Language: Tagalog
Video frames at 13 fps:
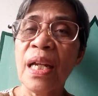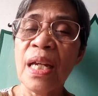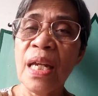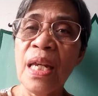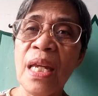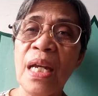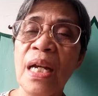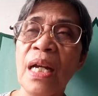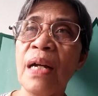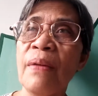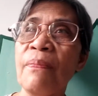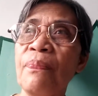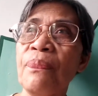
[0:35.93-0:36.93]

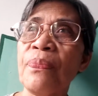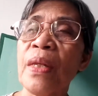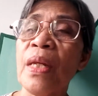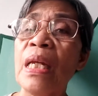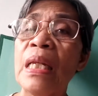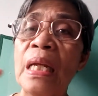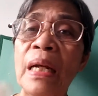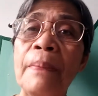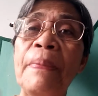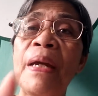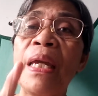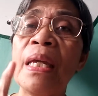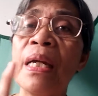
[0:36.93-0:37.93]
Kaya
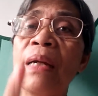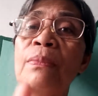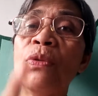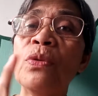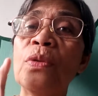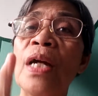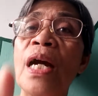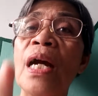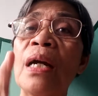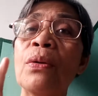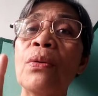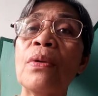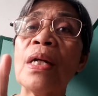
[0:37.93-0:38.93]
nagpahinga muna
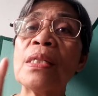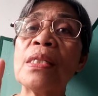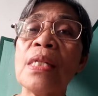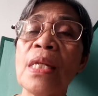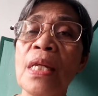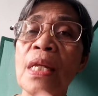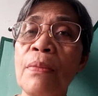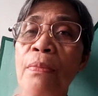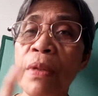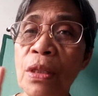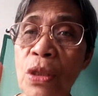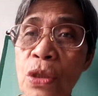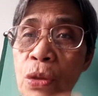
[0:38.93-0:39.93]
ako kasi
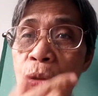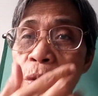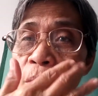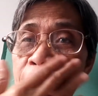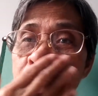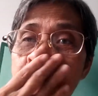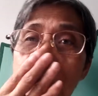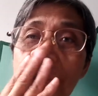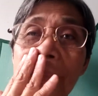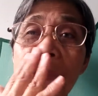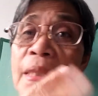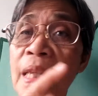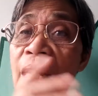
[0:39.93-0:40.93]
medyo
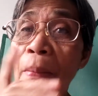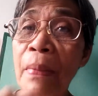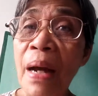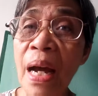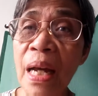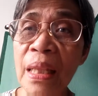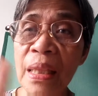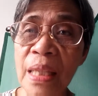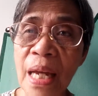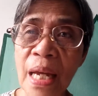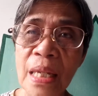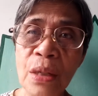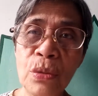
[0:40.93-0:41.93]
tinamaan
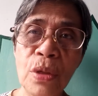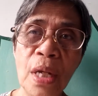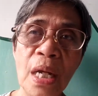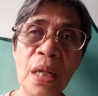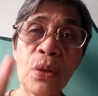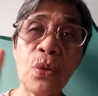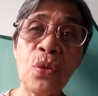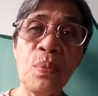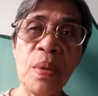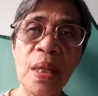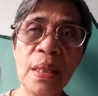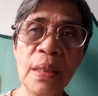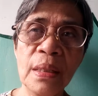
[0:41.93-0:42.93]
tayo ng
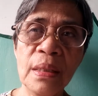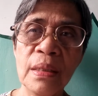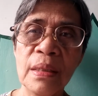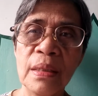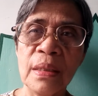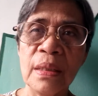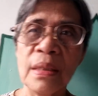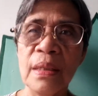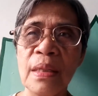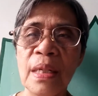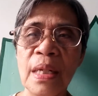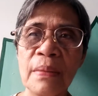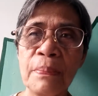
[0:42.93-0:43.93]
COVID.
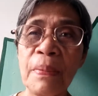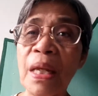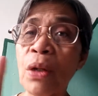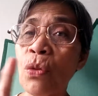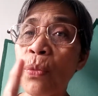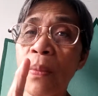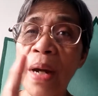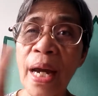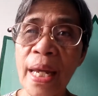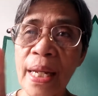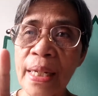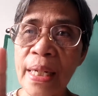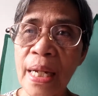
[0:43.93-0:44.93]
Yan. Pero
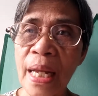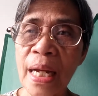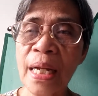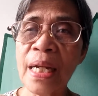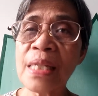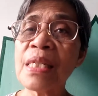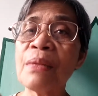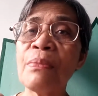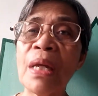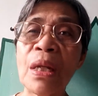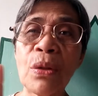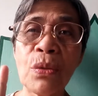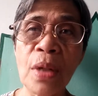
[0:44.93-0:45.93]
mild lang kasi
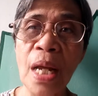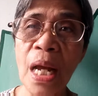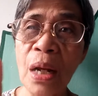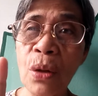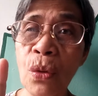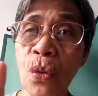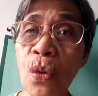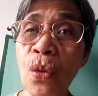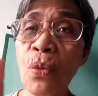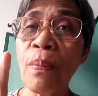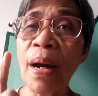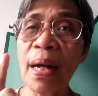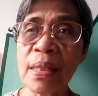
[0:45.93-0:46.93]
mayroon na
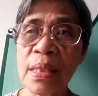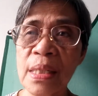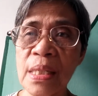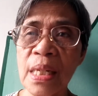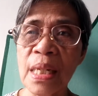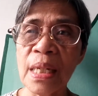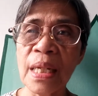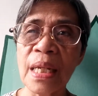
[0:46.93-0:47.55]
akong vaccine.